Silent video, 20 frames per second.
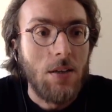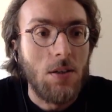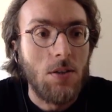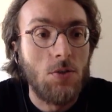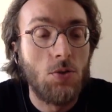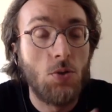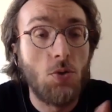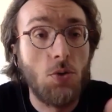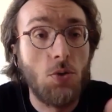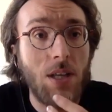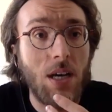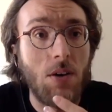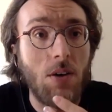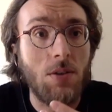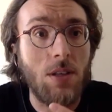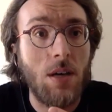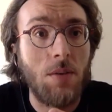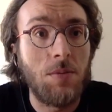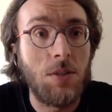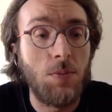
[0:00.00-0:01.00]
Du coup, on a,
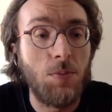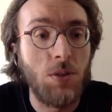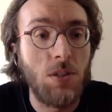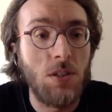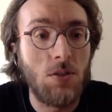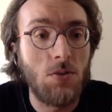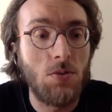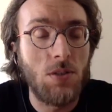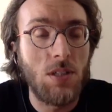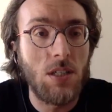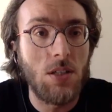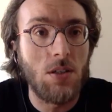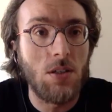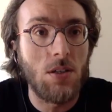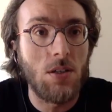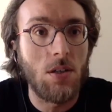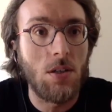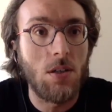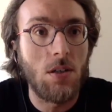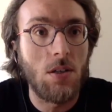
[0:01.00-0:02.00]
un petit peu discuté
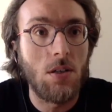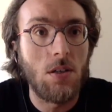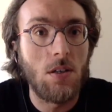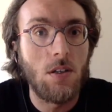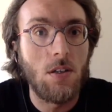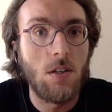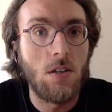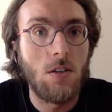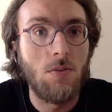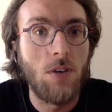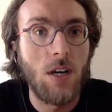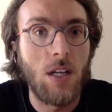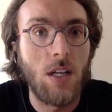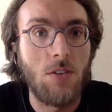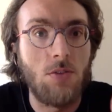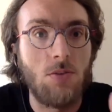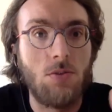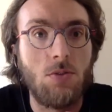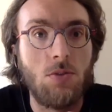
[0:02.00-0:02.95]
de, voilà,